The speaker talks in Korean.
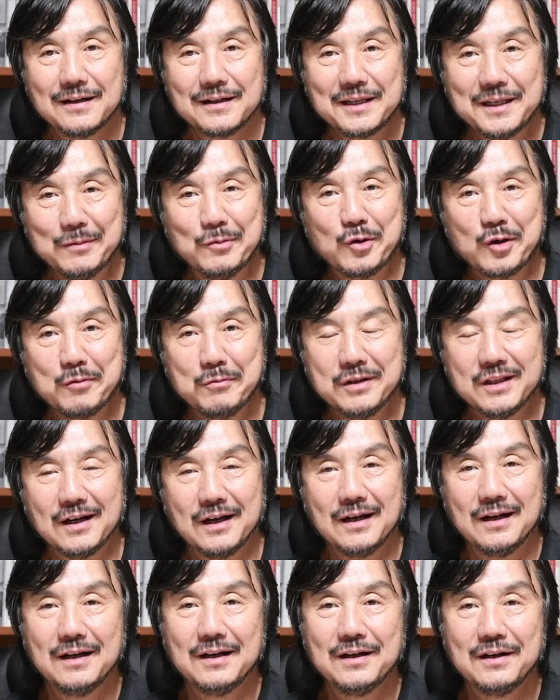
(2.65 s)

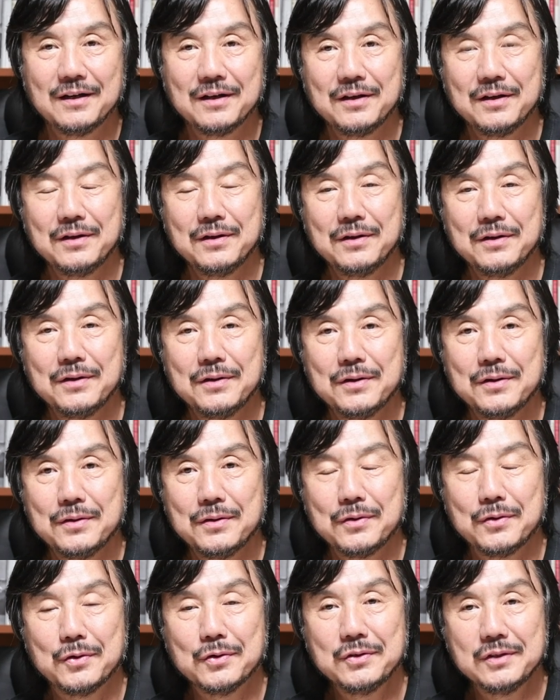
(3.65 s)
김홍입니다.
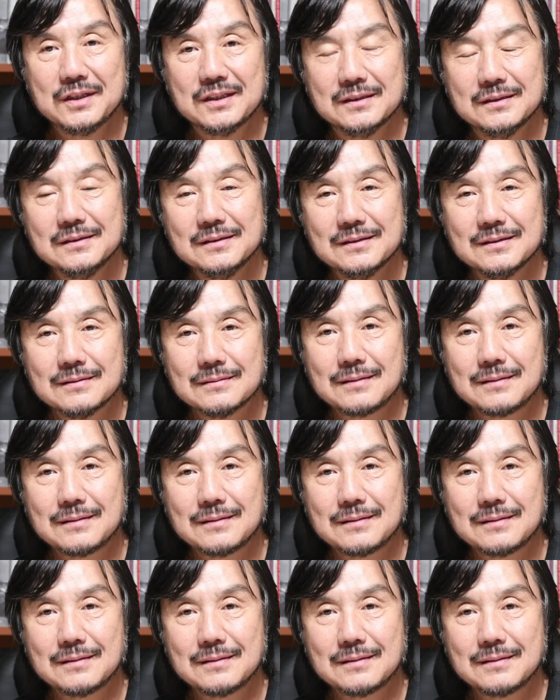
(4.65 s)
오늘은